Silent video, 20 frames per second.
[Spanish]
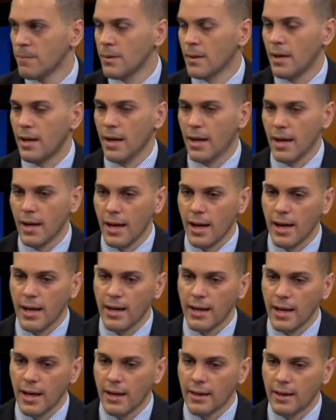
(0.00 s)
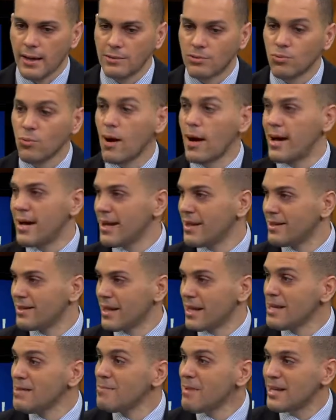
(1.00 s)
eh, en, su agenda
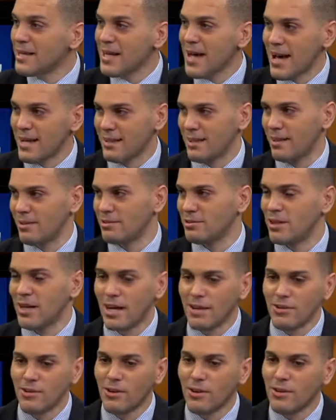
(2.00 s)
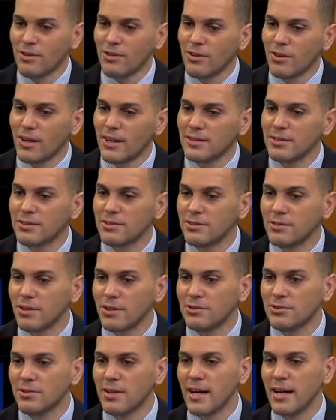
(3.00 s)
inmediata. O sea, no, no, es, no
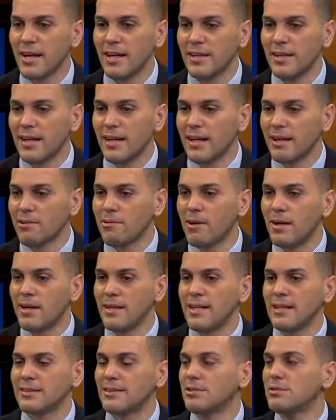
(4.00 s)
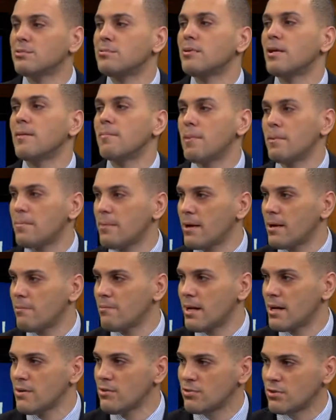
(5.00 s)
es una agenda a la cual ella se tuvo que preparar
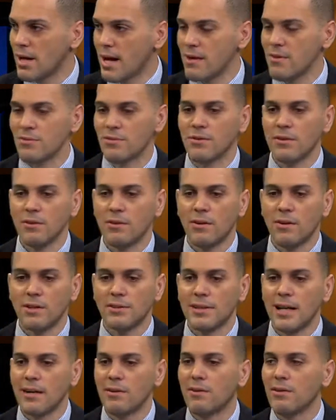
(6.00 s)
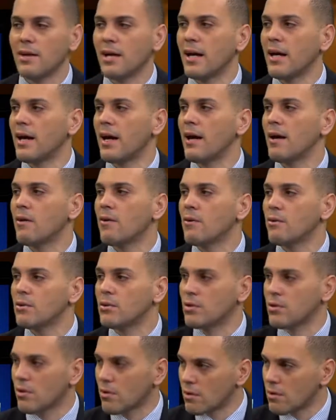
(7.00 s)
varios años, sino es algo que
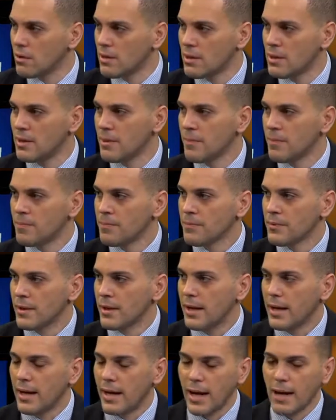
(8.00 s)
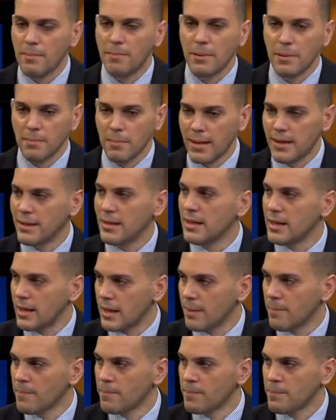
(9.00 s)
encontró eh, el primer
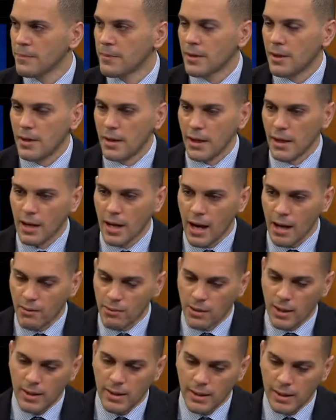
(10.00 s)
día, ahora